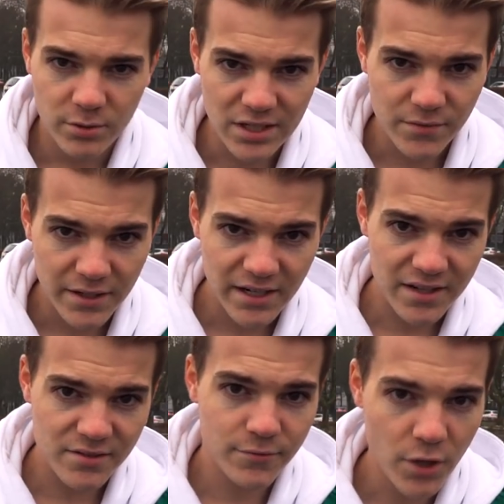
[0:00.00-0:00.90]
So, das waren die
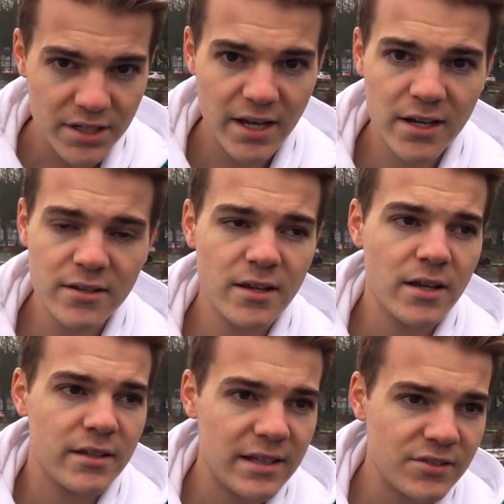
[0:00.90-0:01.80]
ganzen Vorteile.
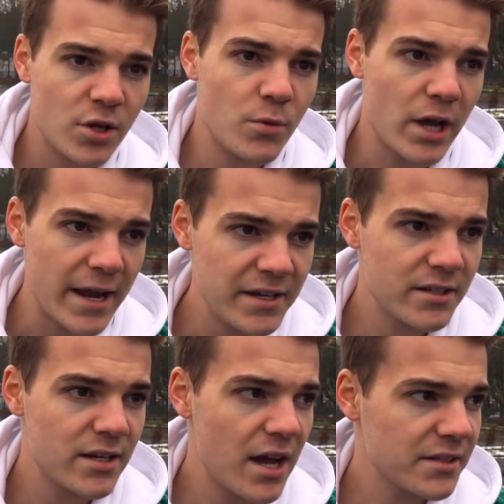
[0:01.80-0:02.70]
Jetzt kommen noch
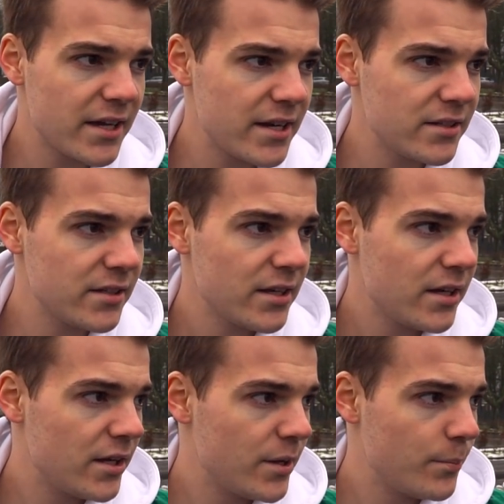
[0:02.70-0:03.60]
einige Nachteile,
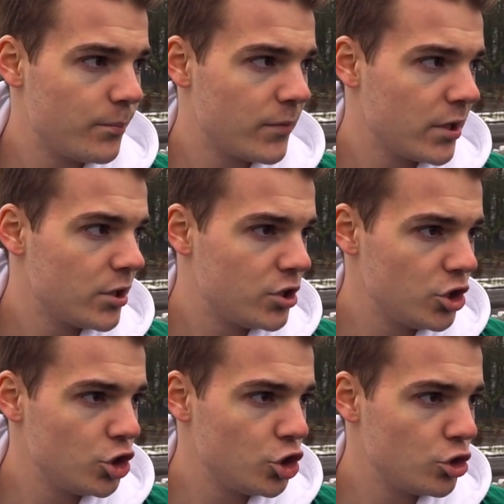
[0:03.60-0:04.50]
ähm,
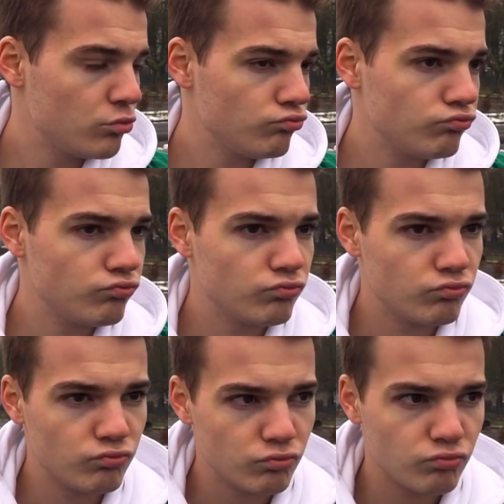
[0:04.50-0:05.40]
die
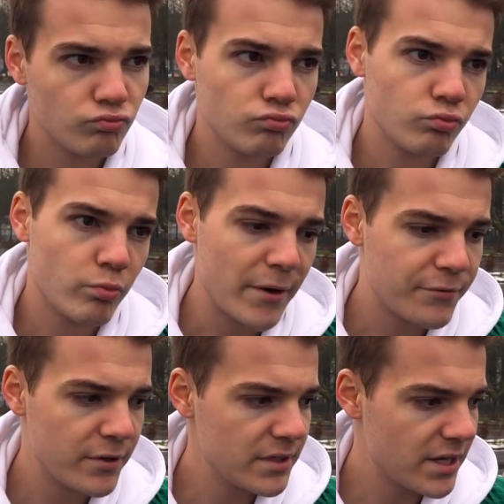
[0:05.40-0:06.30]
man,
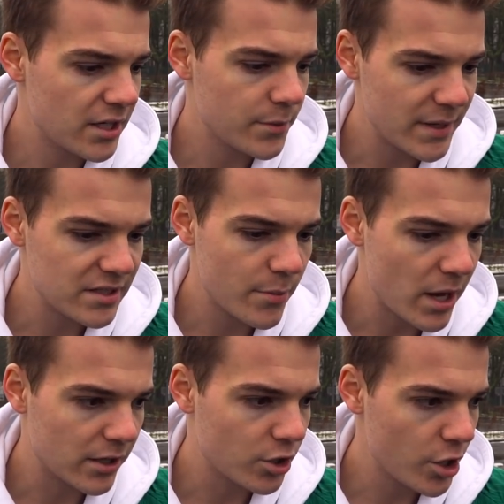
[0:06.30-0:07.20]
finde ich, hätte besser
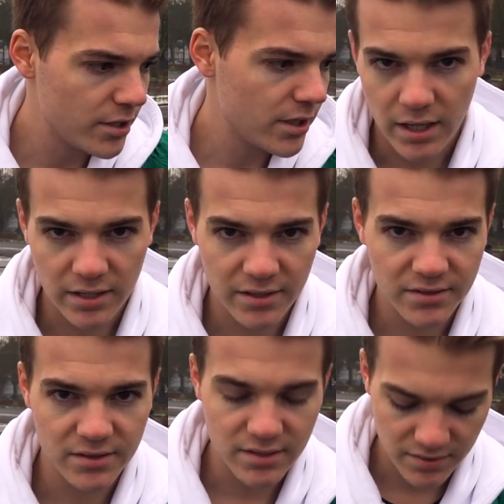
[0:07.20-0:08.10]
machen können.
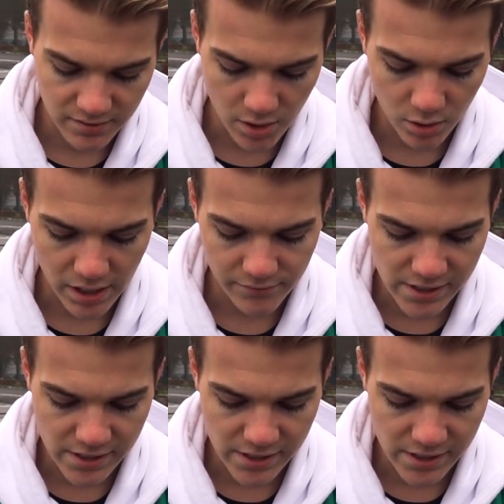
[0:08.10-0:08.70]
Allerdings ist das jetzt auch kein